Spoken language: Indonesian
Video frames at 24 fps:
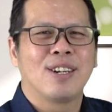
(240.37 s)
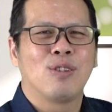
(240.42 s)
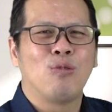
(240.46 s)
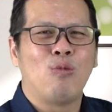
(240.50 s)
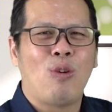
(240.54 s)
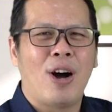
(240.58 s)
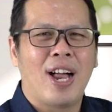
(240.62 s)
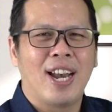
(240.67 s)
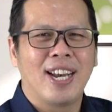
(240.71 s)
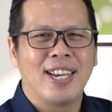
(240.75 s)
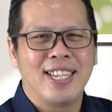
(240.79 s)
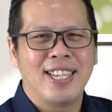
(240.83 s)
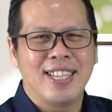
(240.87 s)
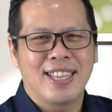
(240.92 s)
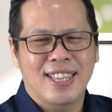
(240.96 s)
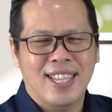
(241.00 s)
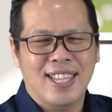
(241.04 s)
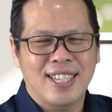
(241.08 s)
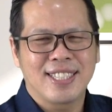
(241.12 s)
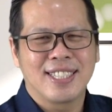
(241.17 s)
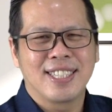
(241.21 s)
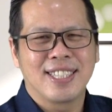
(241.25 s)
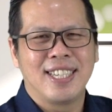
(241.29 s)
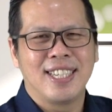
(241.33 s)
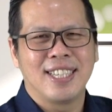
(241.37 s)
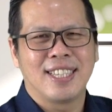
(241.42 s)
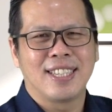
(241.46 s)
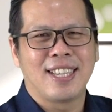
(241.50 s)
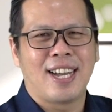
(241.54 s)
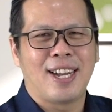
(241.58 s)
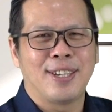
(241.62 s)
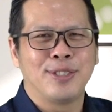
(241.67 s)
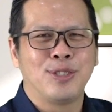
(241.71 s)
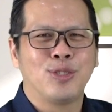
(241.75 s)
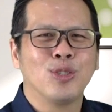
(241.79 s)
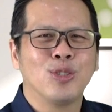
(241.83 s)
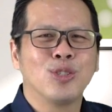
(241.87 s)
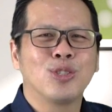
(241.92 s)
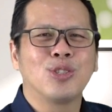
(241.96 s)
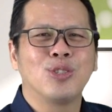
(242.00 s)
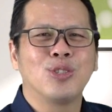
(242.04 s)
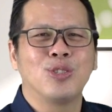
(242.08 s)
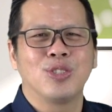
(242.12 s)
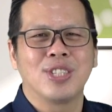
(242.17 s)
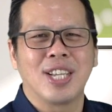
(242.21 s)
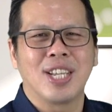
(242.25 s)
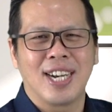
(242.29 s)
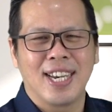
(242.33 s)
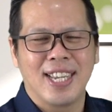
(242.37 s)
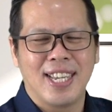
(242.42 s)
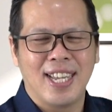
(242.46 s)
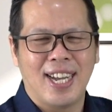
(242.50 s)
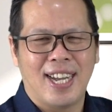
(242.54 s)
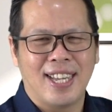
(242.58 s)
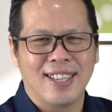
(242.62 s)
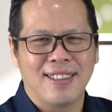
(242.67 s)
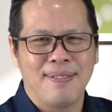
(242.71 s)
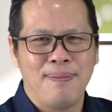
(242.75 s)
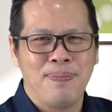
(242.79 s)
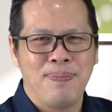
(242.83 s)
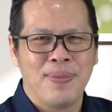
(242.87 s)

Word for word: kualitas kita justru terlihat